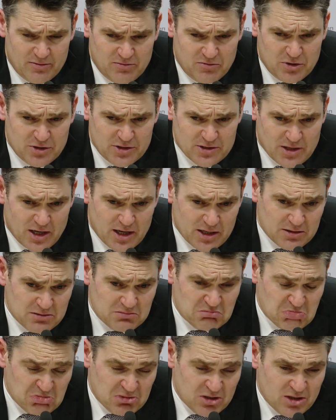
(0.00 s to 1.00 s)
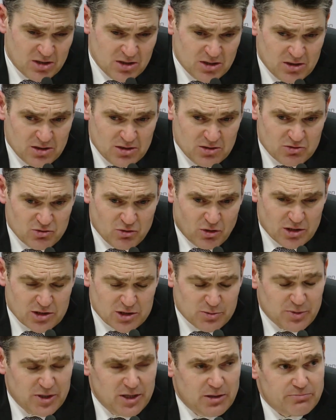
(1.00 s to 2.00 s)
würde ich sagen,
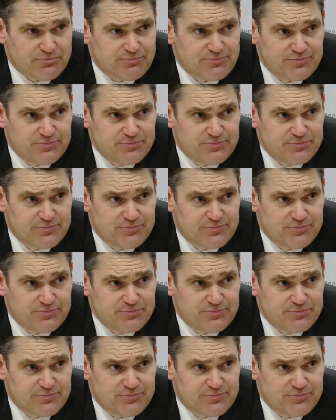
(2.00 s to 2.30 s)
tolles Spiel.